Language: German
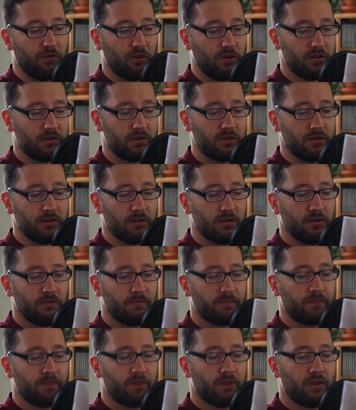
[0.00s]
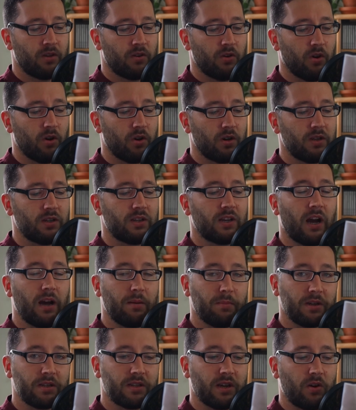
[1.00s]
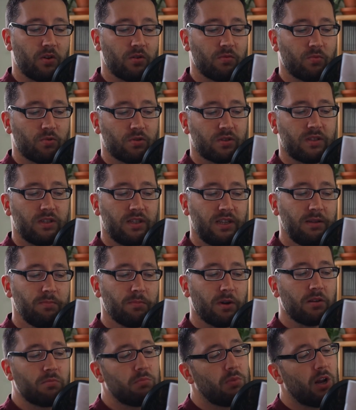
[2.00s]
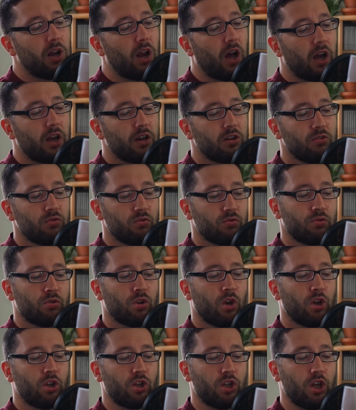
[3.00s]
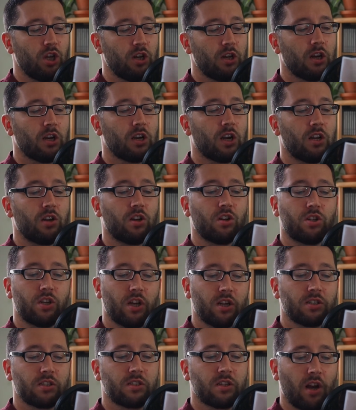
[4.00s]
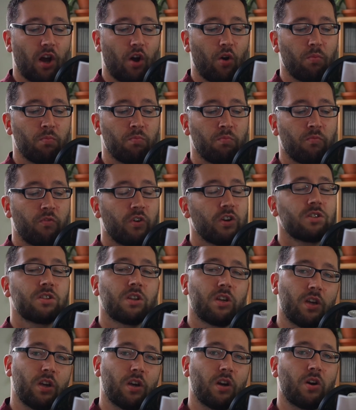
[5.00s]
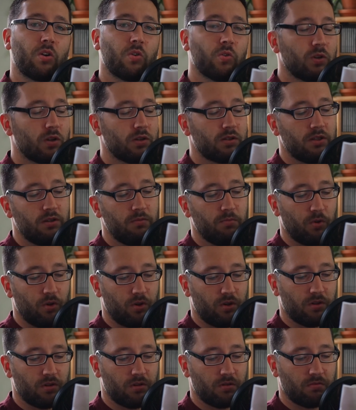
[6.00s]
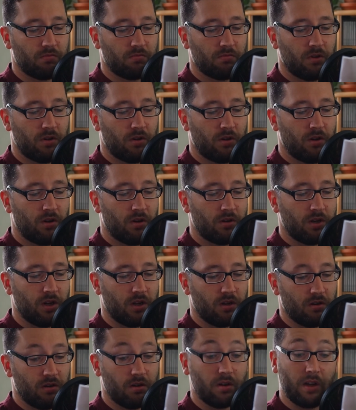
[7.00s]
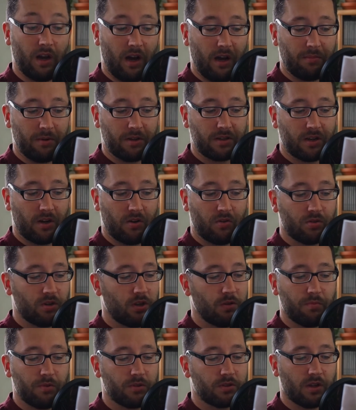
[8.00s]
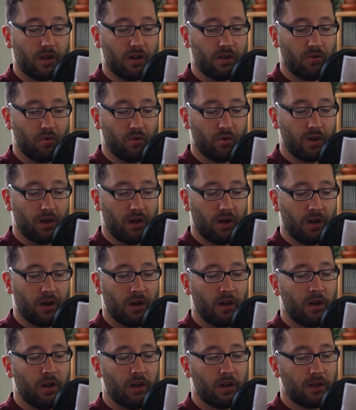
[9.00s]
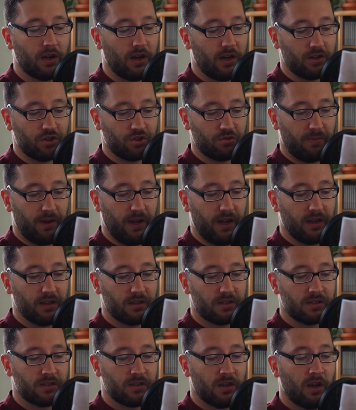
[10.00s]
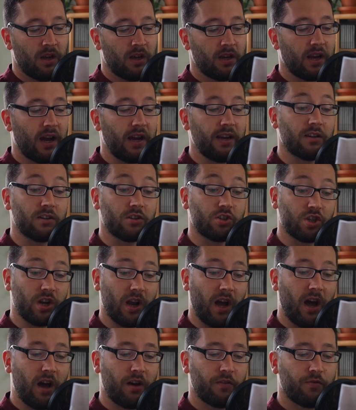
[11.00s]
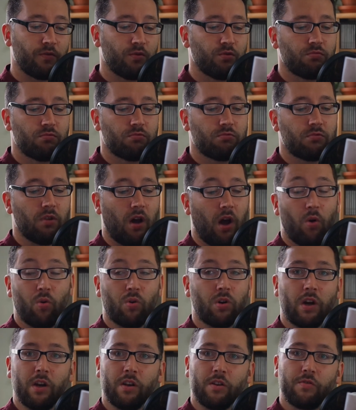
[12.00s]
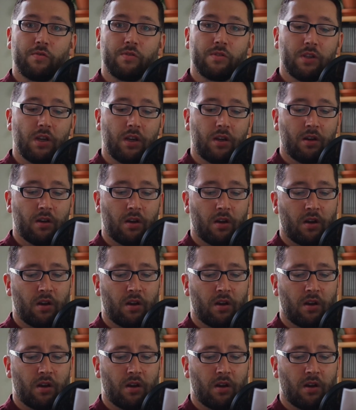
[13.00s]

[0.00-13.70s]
wollten. Doch in Karmatown muss niemand mehr leiden und jeder kann an das glauben, was er oder sie möchte. Denn in Karmatown gibt es keinen Hunger, keinen Schmerz, keinen Schlaf und auch keine Physik.